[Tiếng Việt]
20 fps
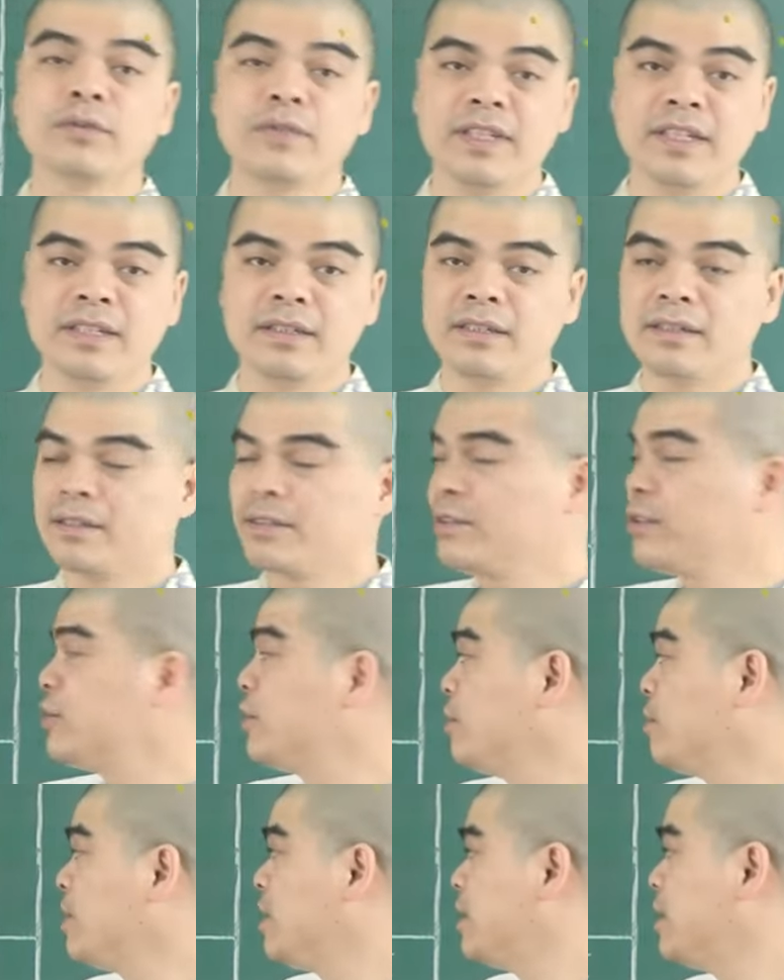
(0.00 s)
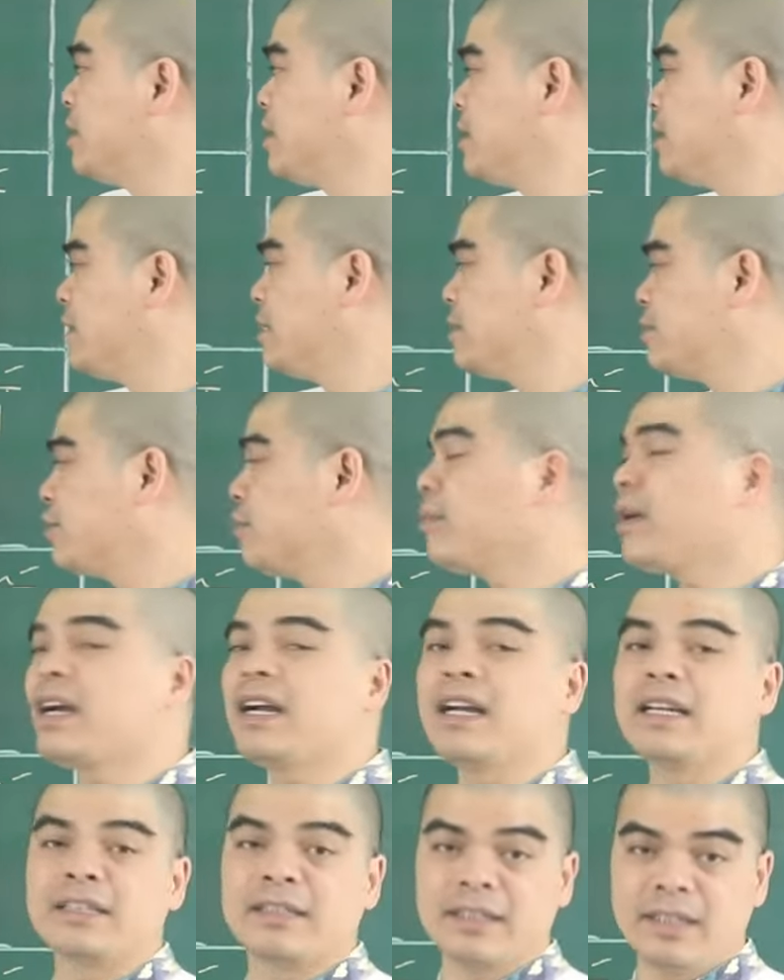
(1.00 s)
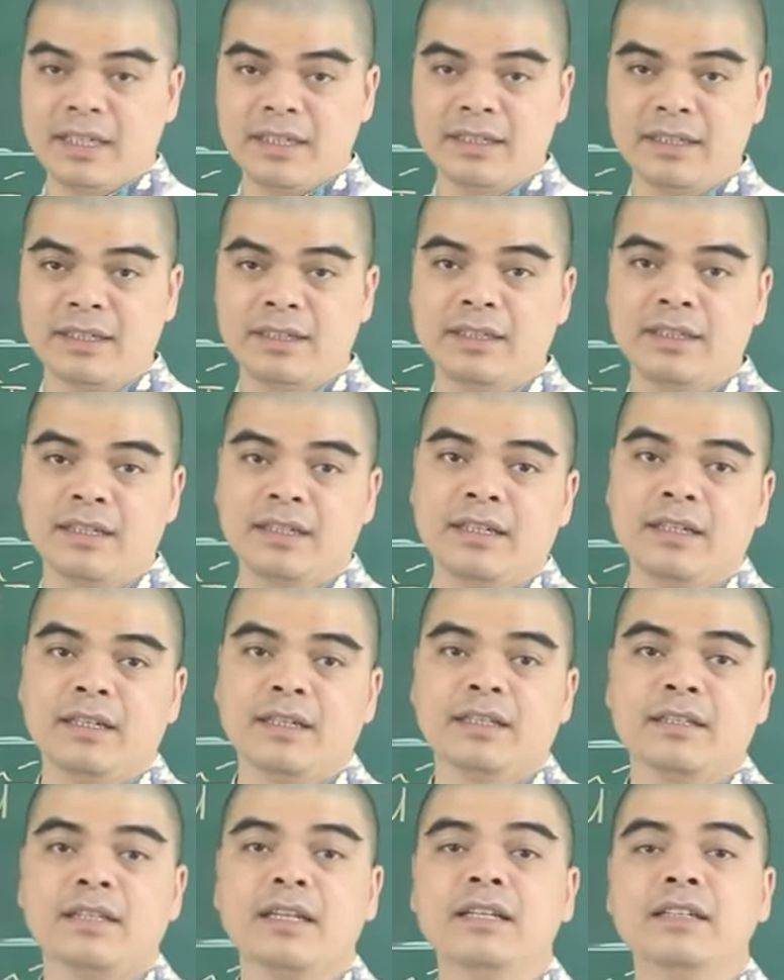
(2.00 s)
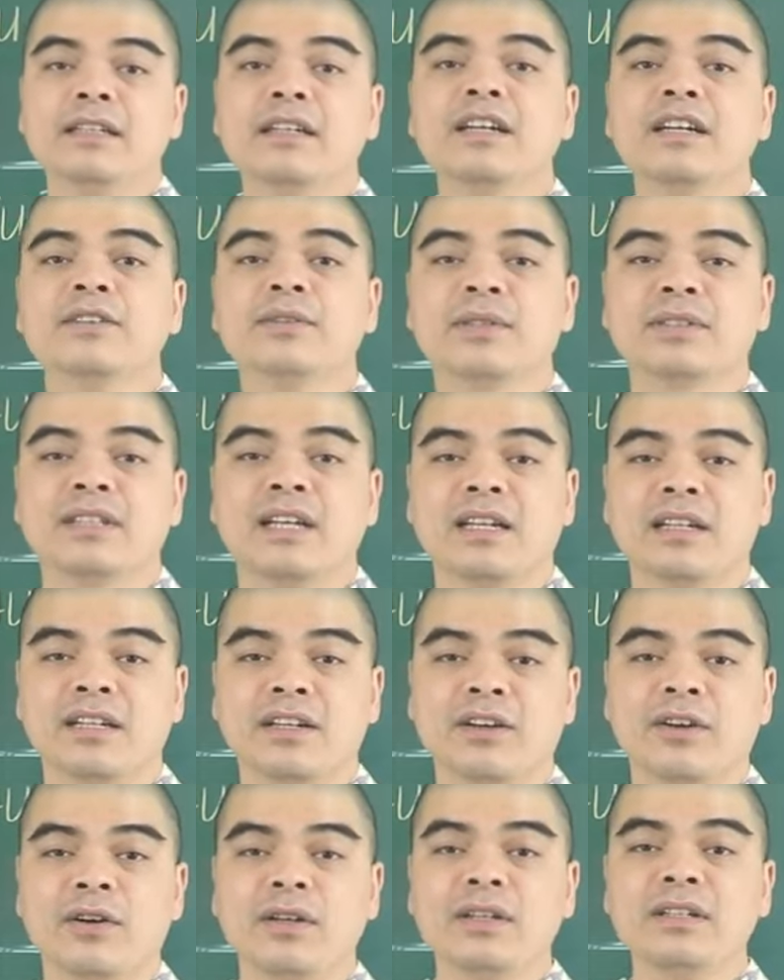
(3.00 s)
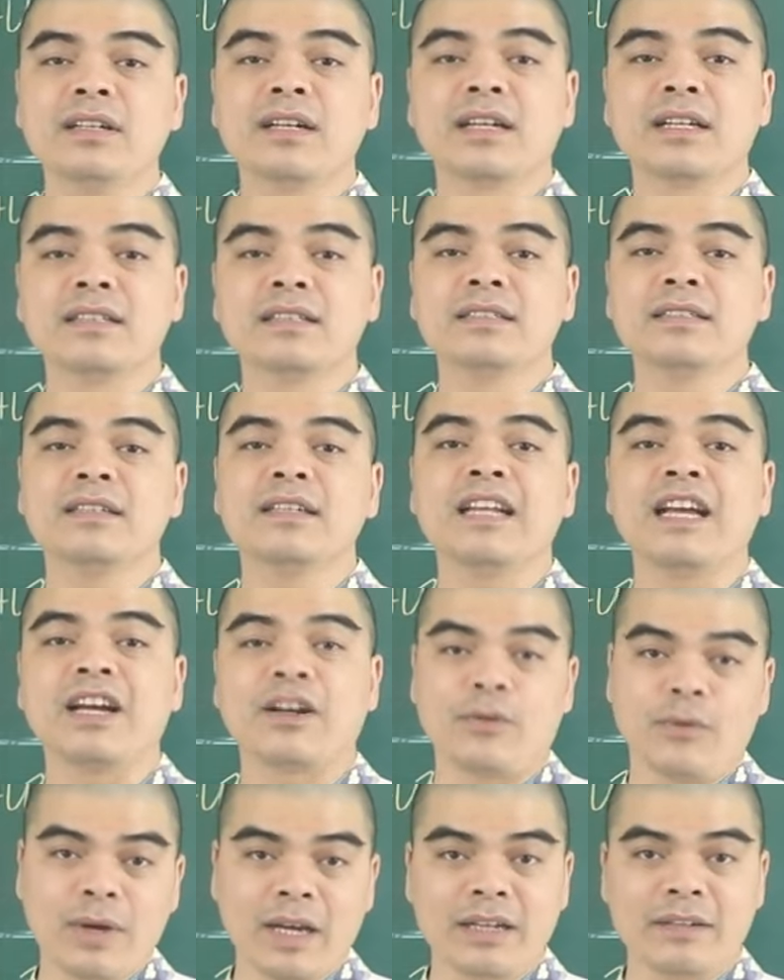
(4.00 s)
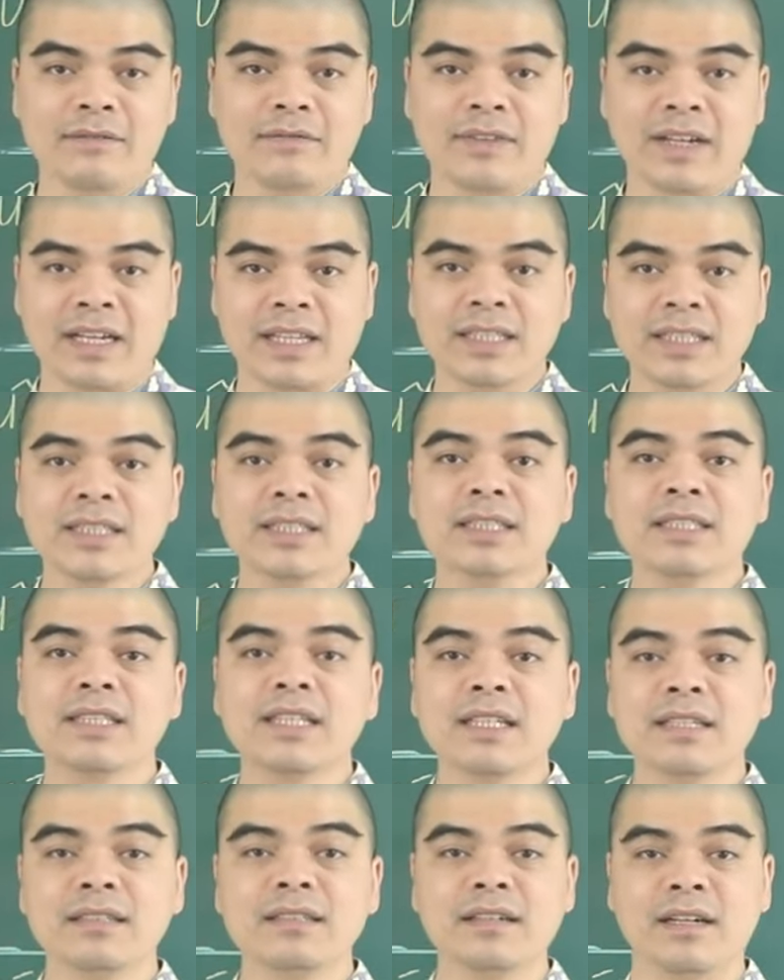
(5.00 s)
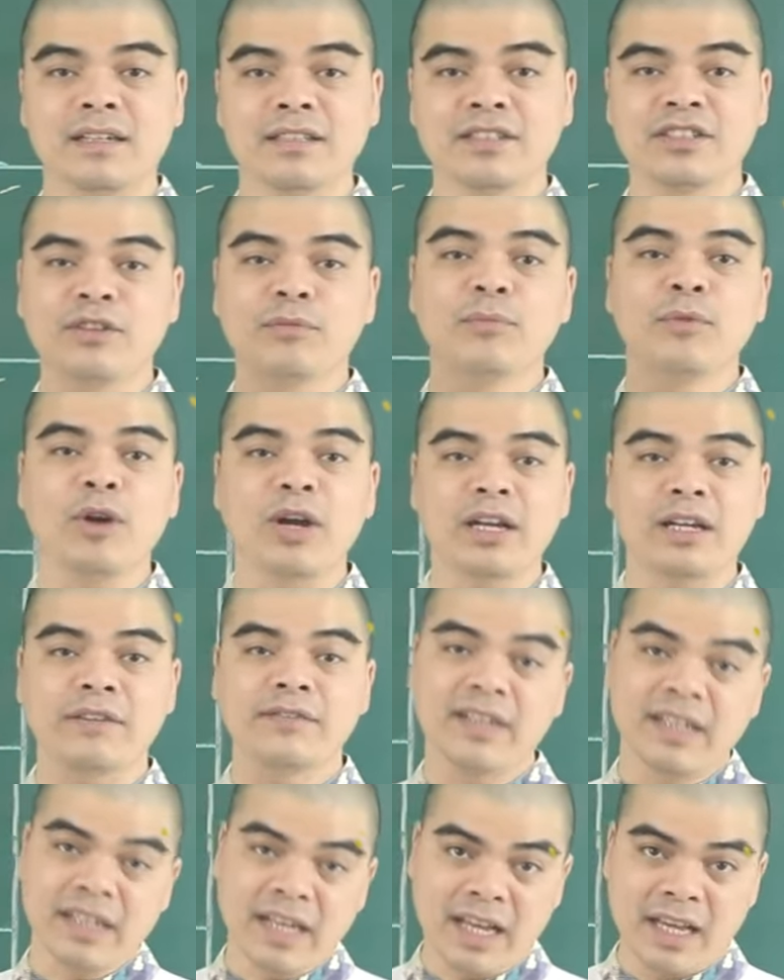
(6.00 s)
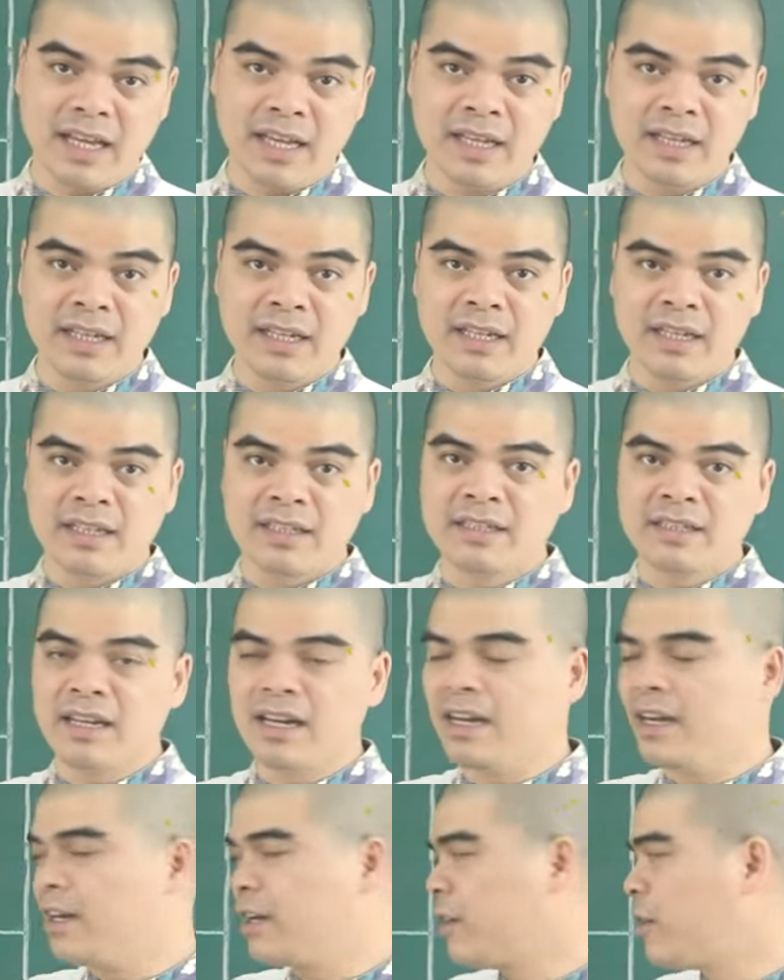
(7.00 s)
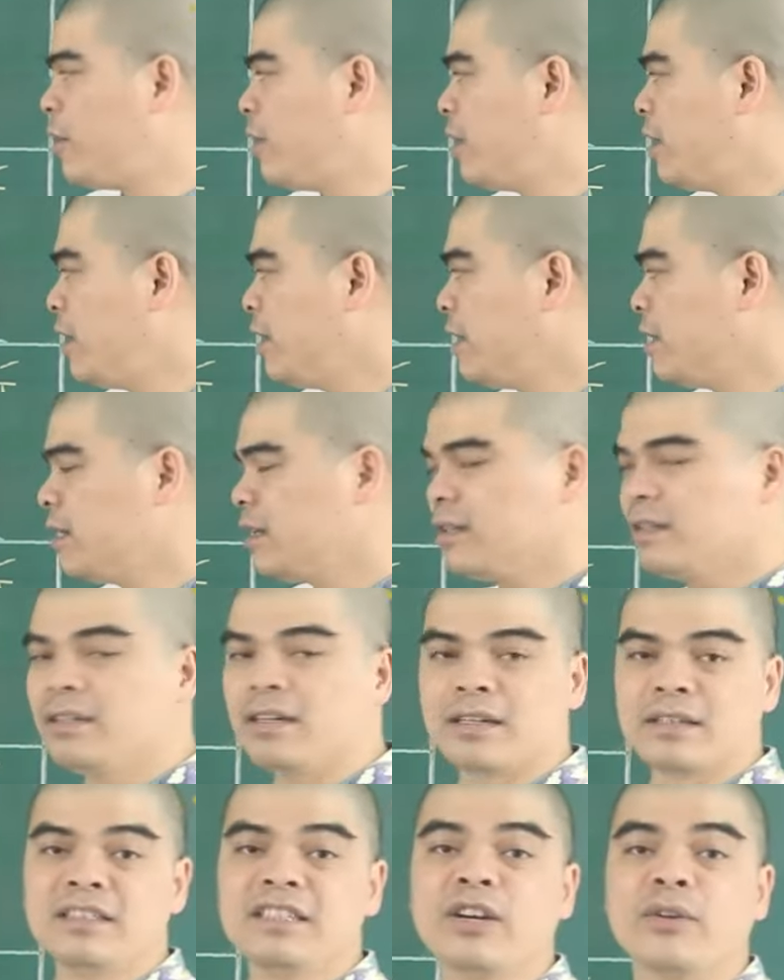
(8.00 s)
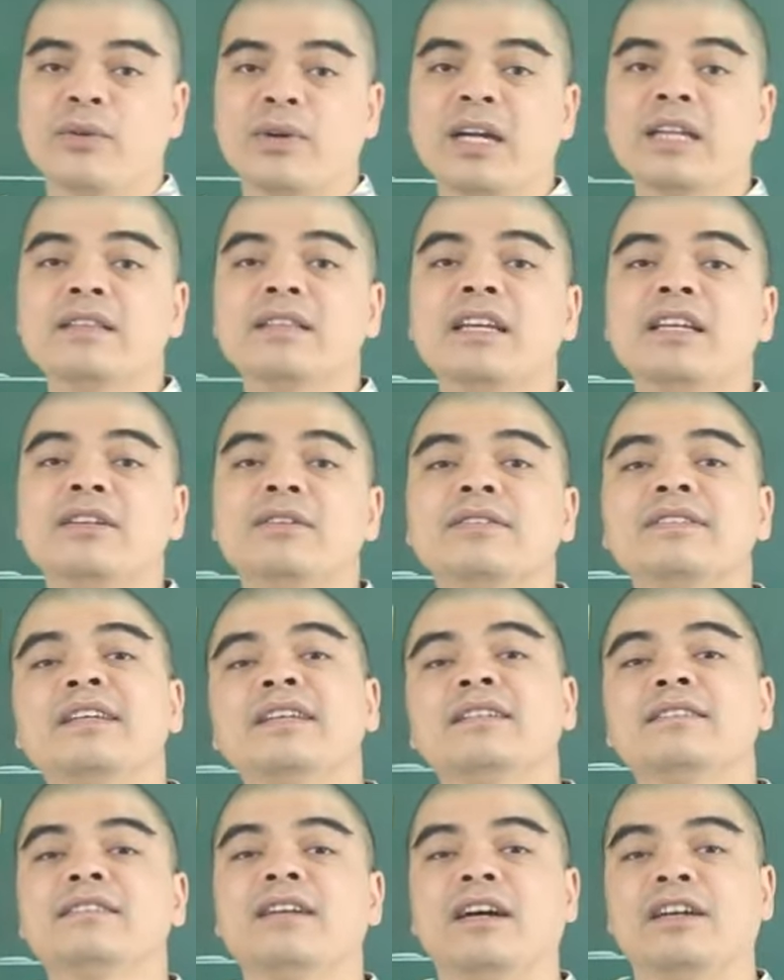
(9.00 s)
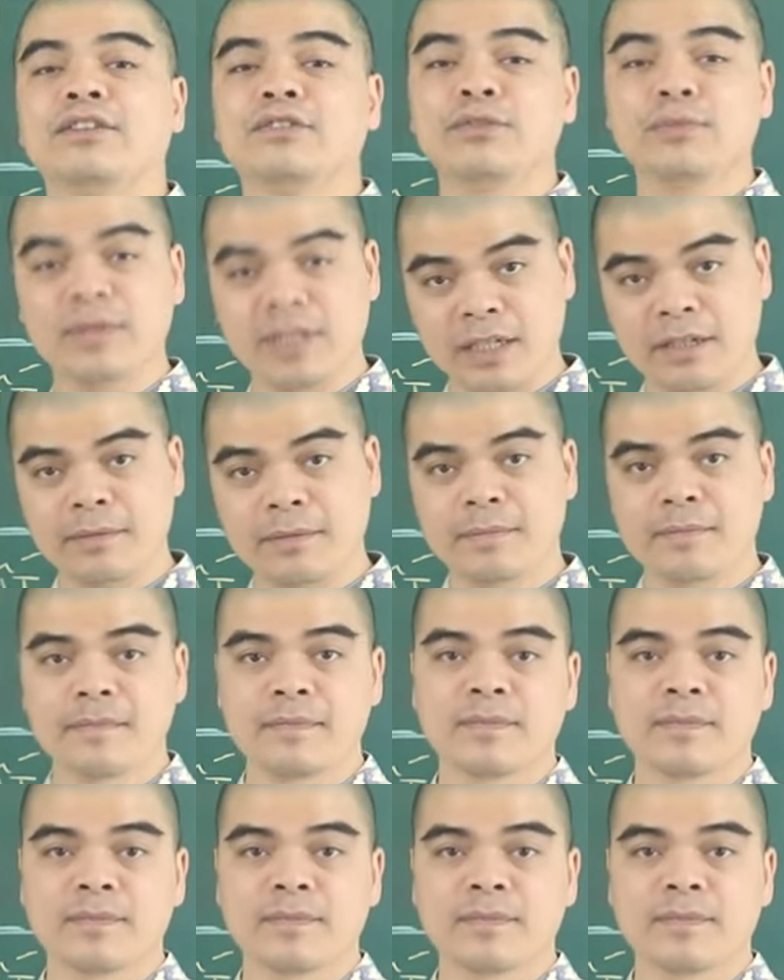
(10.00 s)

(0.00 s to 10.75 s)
quý vị, nói chung ấy, trong ba ngày tới đây thì những người tuổi Dần có được cái sự lạc quan và cái sự tin tưởng trong mọi cái vấn đề nhờ có được nhiều cát tinh nó che chở, nó giúp đỡ.